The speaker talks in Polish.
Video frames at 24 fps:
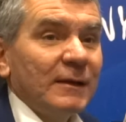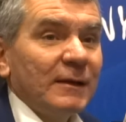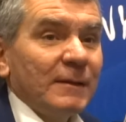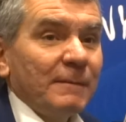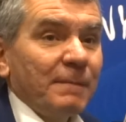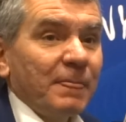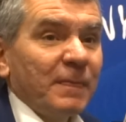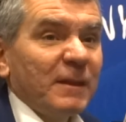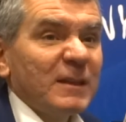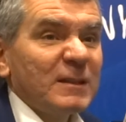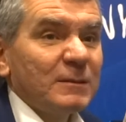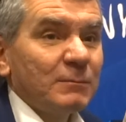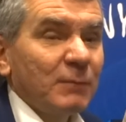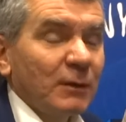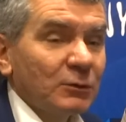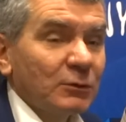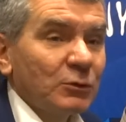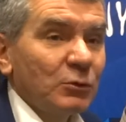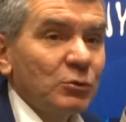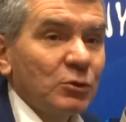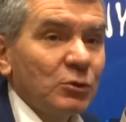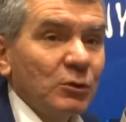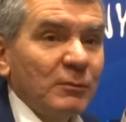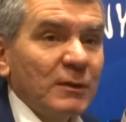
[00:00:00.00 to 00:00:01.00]
jest
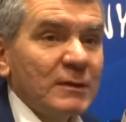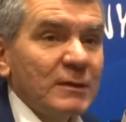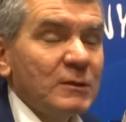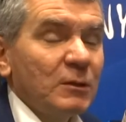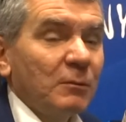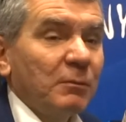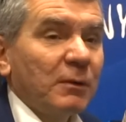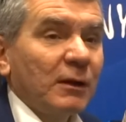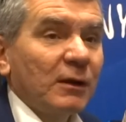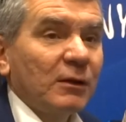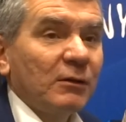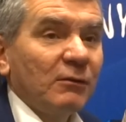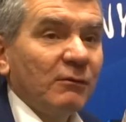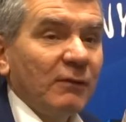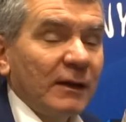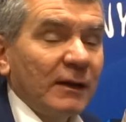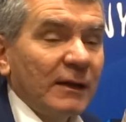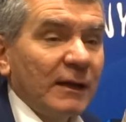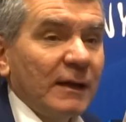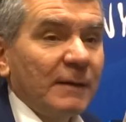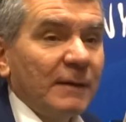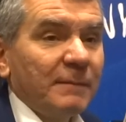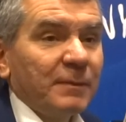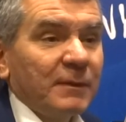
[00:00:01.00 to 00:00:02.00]
bardzo dużo miejsc do
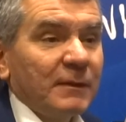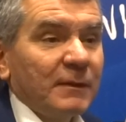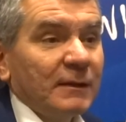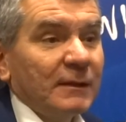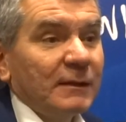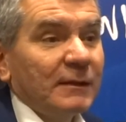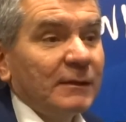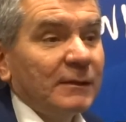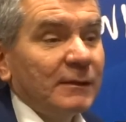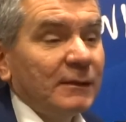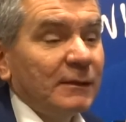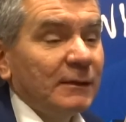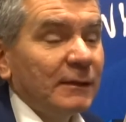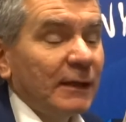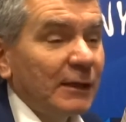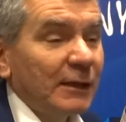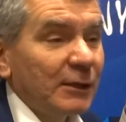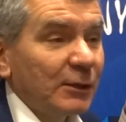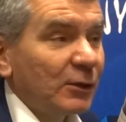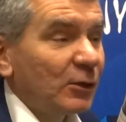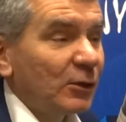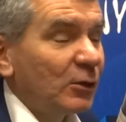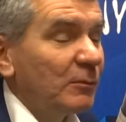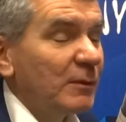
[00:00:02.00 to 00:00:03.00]
parkowania, y, dla
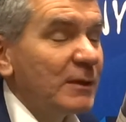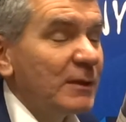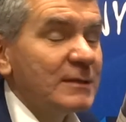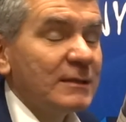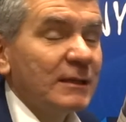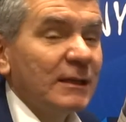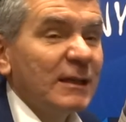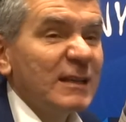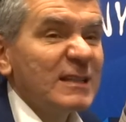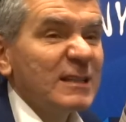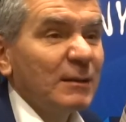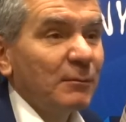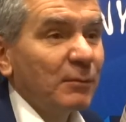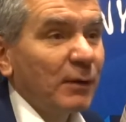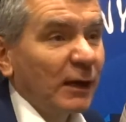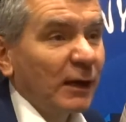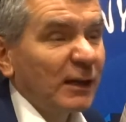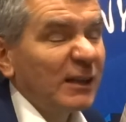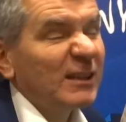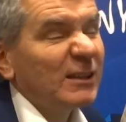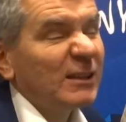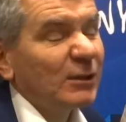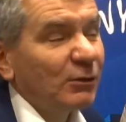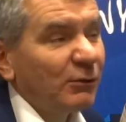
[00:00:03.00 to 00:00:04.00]
nikogo miejsca nie
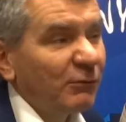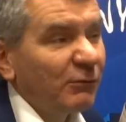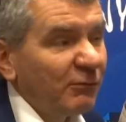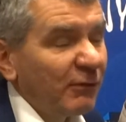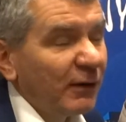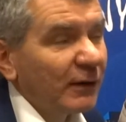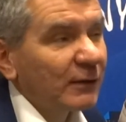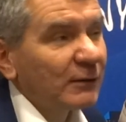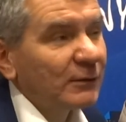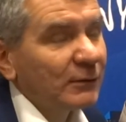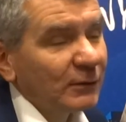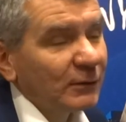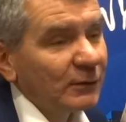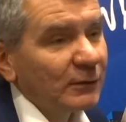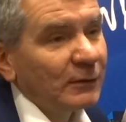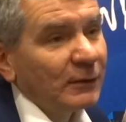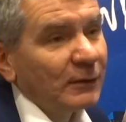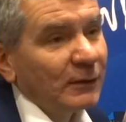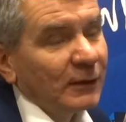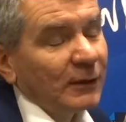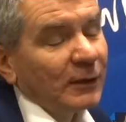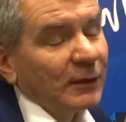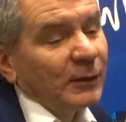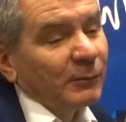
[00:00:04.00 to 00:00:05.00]
zabraknie, tylko warto
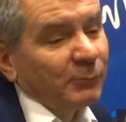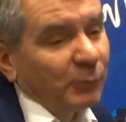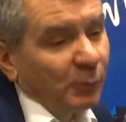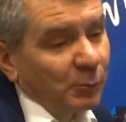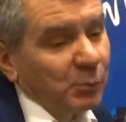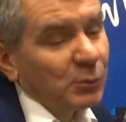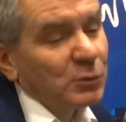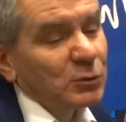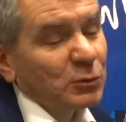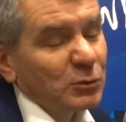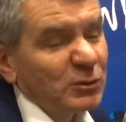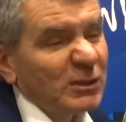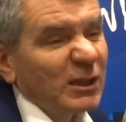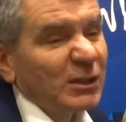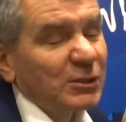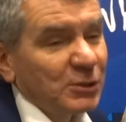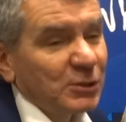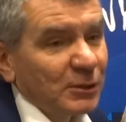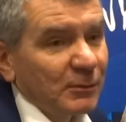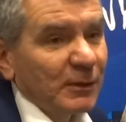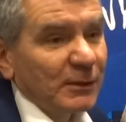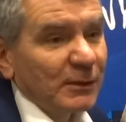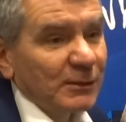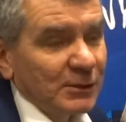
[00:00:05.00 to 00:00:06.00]
po prostu
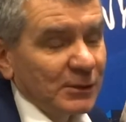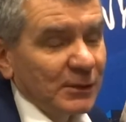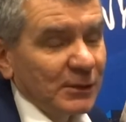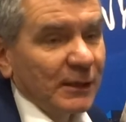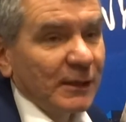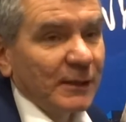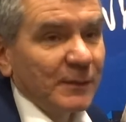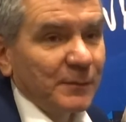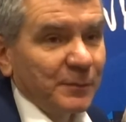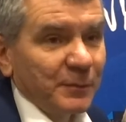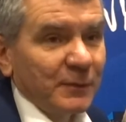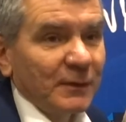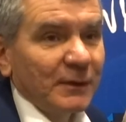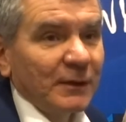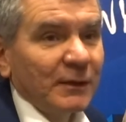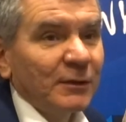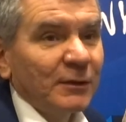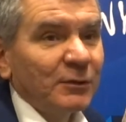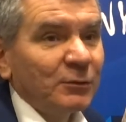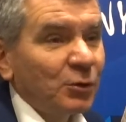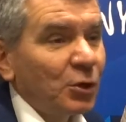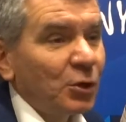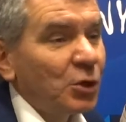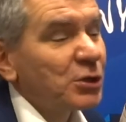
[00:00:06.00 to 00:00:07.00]
zatrzymać się troszkę
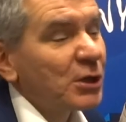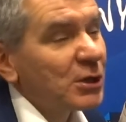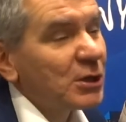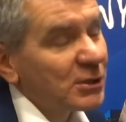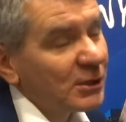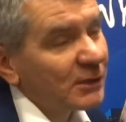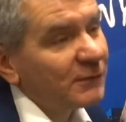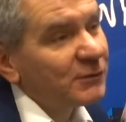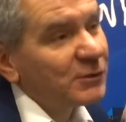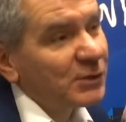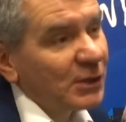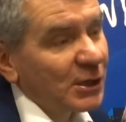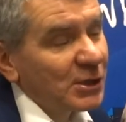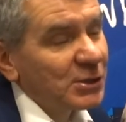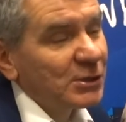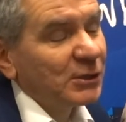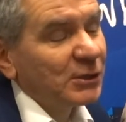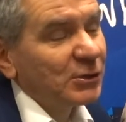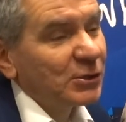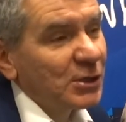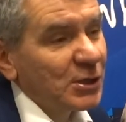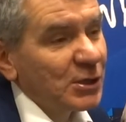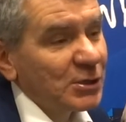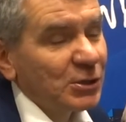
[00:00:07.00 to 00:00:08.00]
dalej. troszeczkę wcześniej,
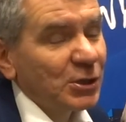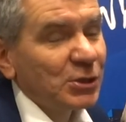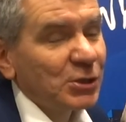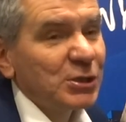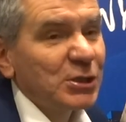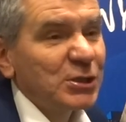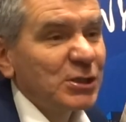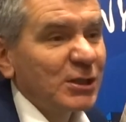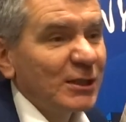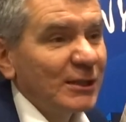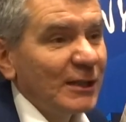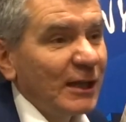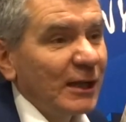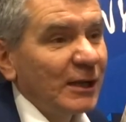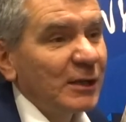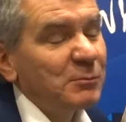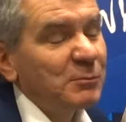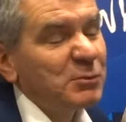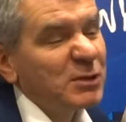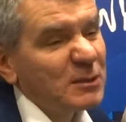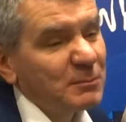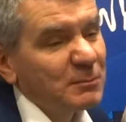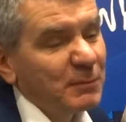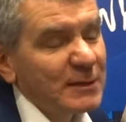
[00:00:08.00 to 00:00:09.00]
trosze, troszeczkę dalej i
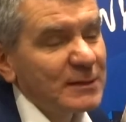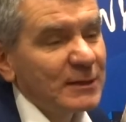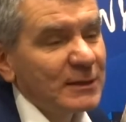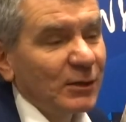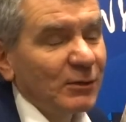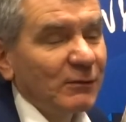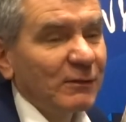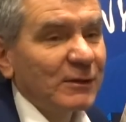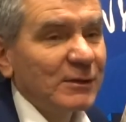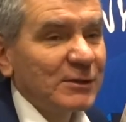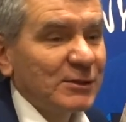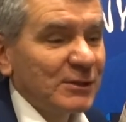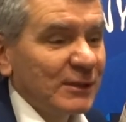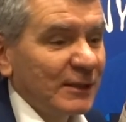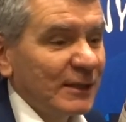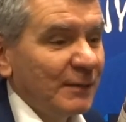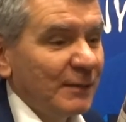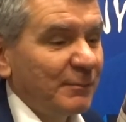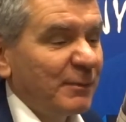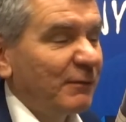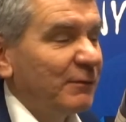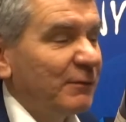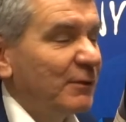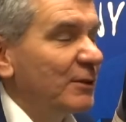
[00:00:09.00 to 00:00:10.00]
przespacerować się.
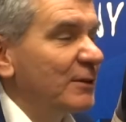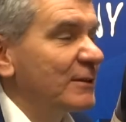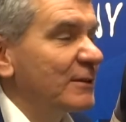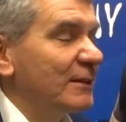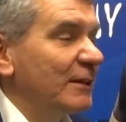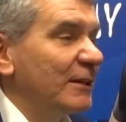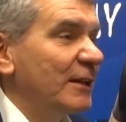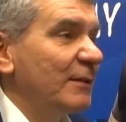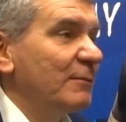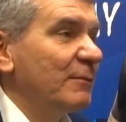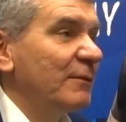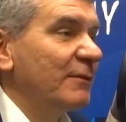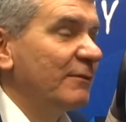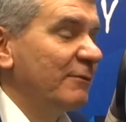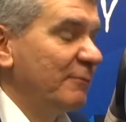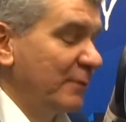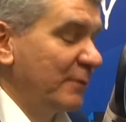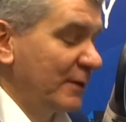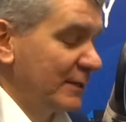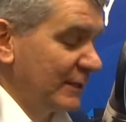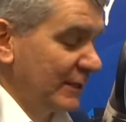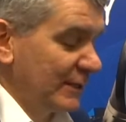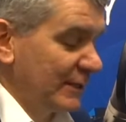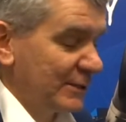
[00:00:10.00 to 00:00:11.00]
Naprawdę dostaniemy w
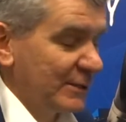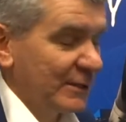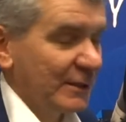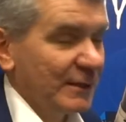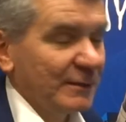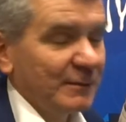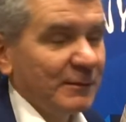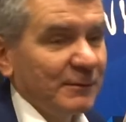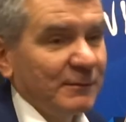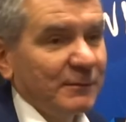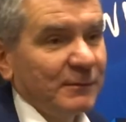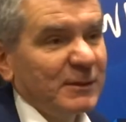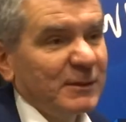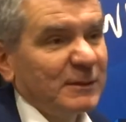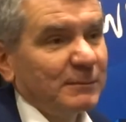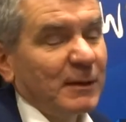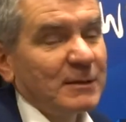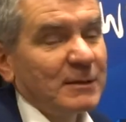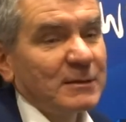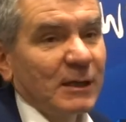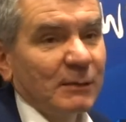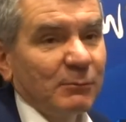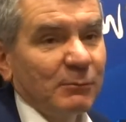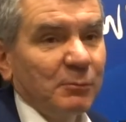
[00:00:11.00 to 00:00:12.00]
prezencie
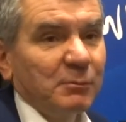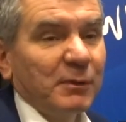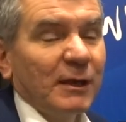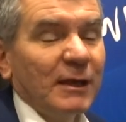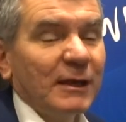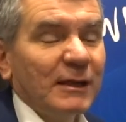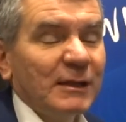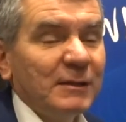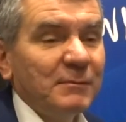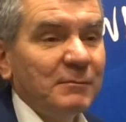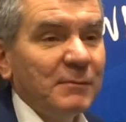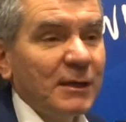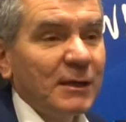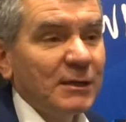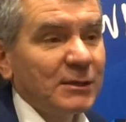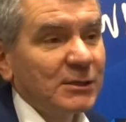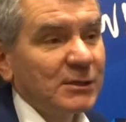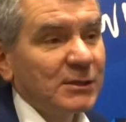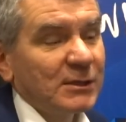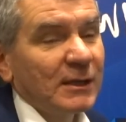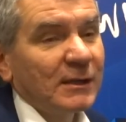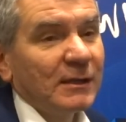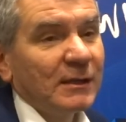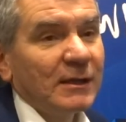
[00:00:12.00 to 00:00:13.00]
spacer po pięknym
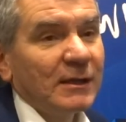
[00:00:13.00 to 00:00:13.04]
mieście,